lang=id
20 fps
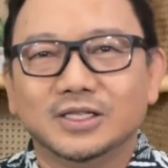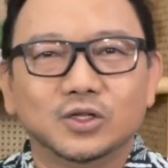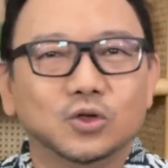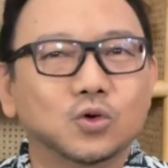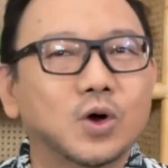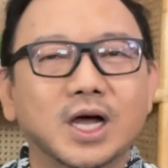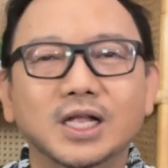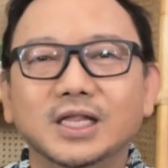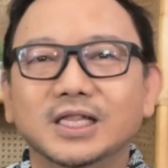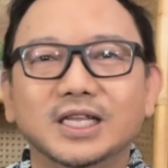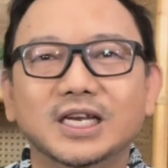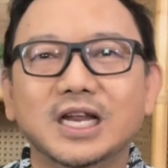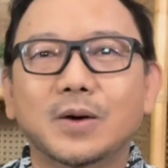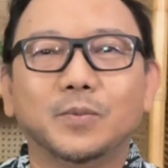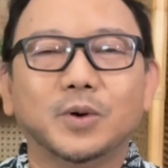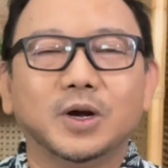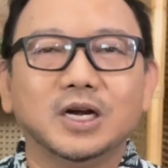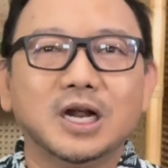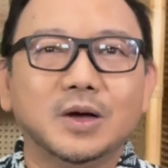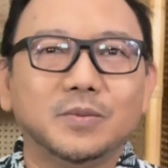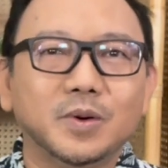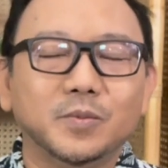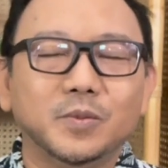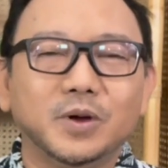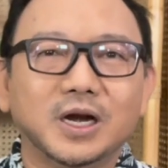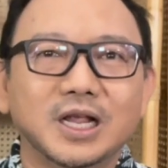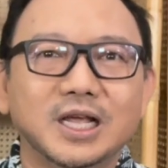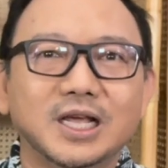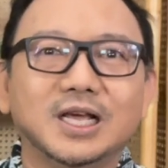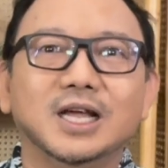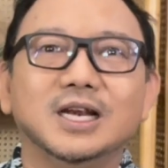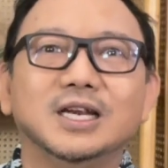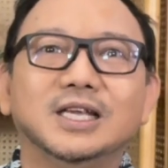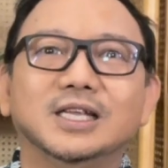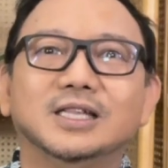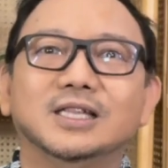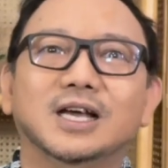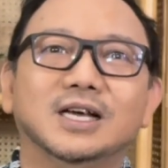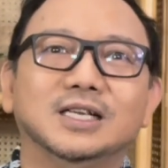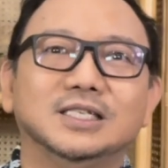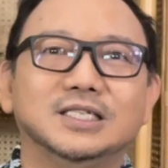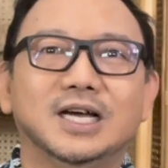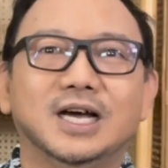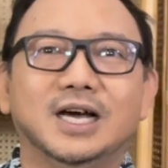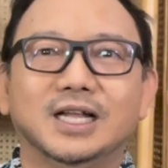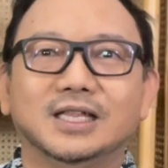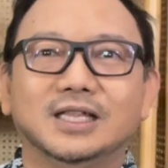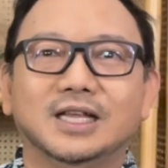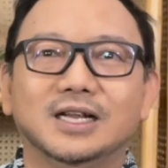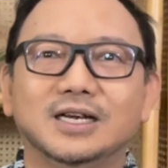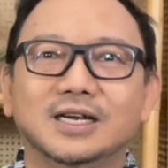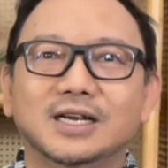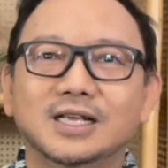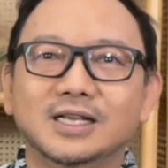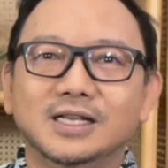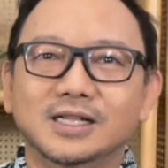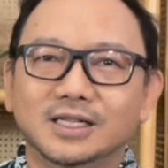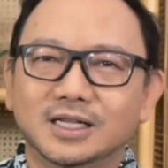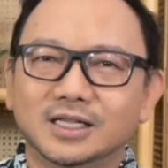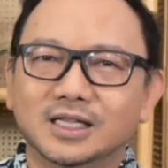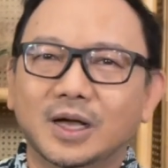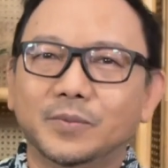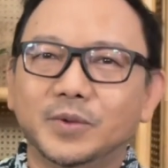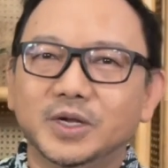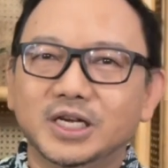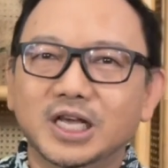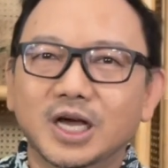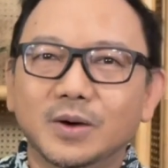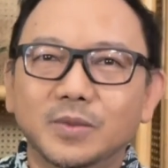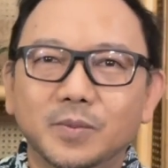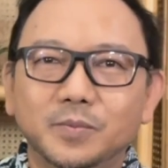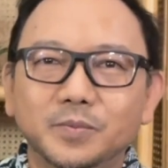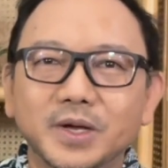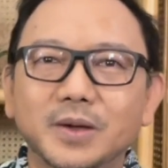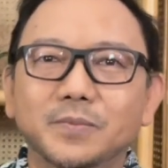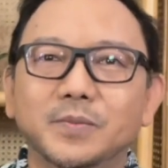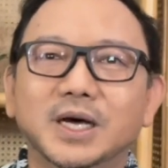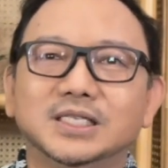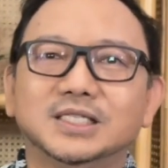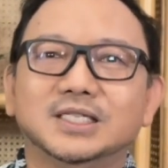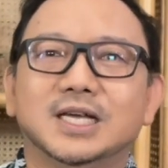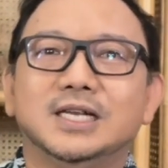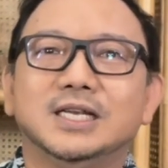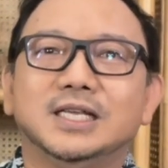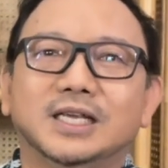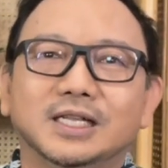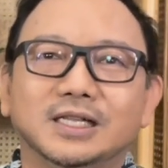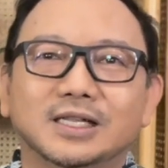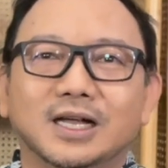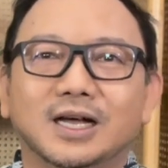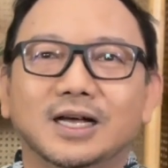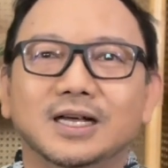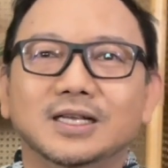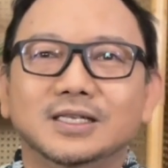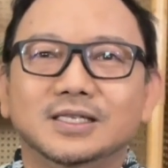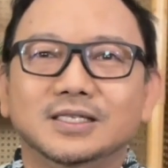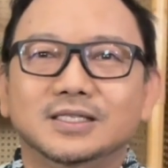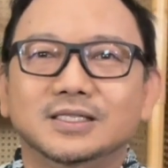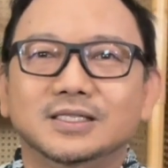Tuhan tidak pernah memberikan kita kejahatan, tetapi Dia membebaskan kita,